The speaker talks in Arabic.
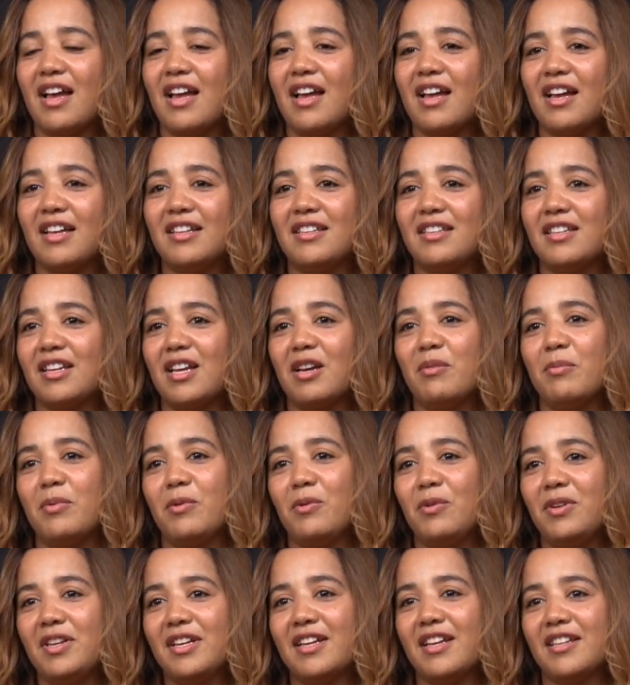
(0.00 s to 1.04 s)
غادي
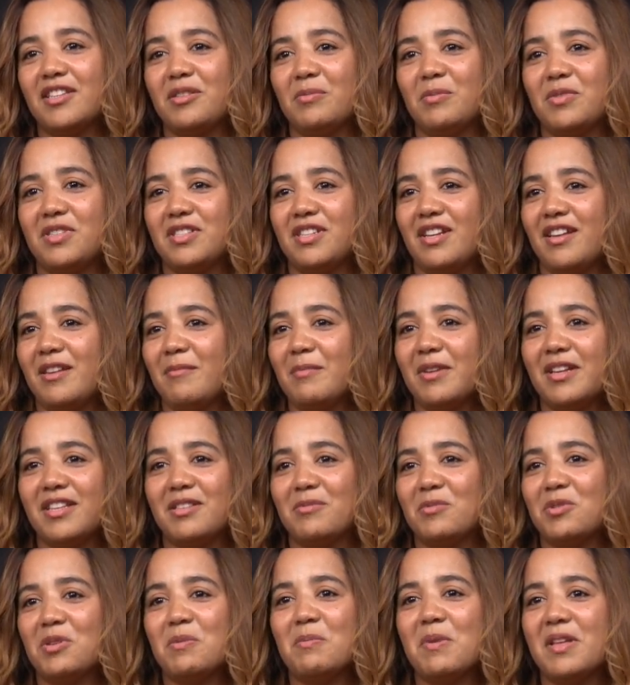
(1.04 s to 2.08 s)
نقبلوا اللي كتمشى اللي ما
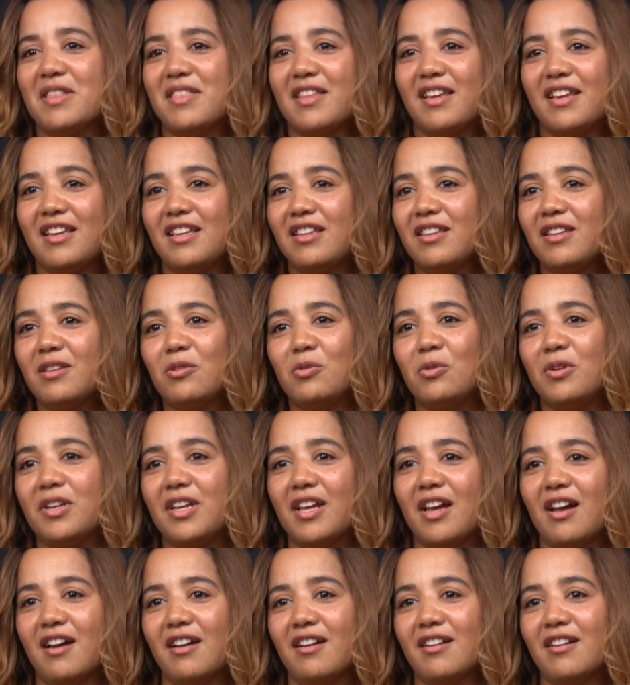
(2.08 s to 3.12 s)
كتمشى ما عندنا كنديروا ليها